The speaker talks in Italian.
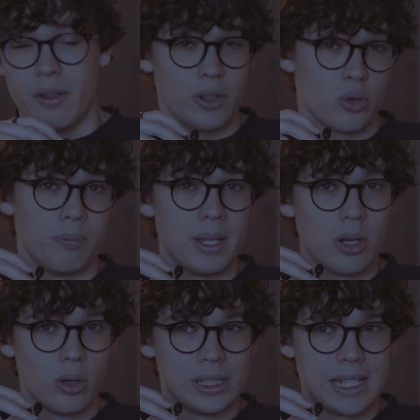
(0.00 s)
Vi faccio un
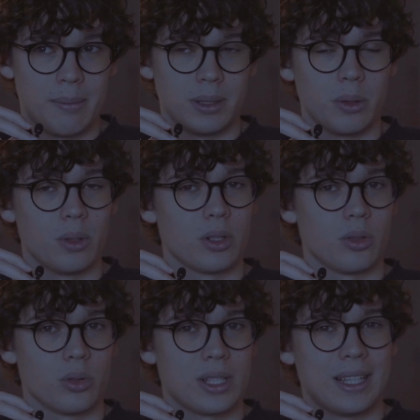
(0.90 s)
piccolo recap di quello che
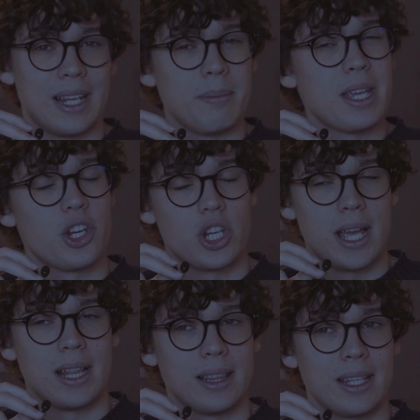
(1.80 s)
sono state le mie
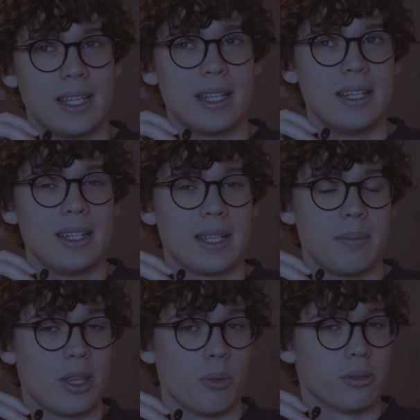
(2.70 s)
scelte che
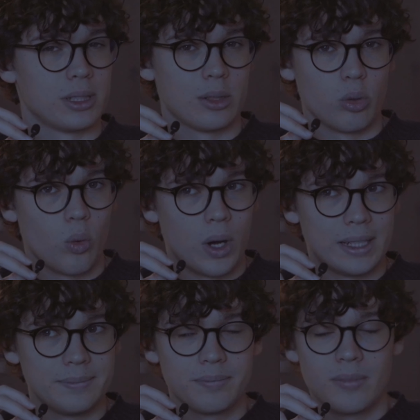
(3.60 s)
mi hanno portato
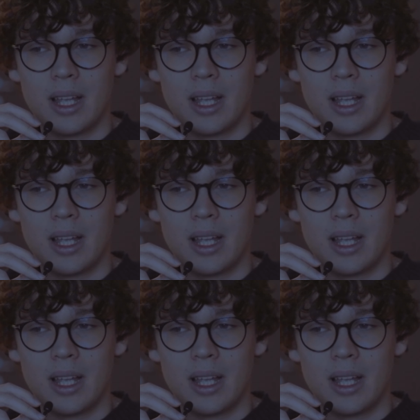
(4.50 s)
qua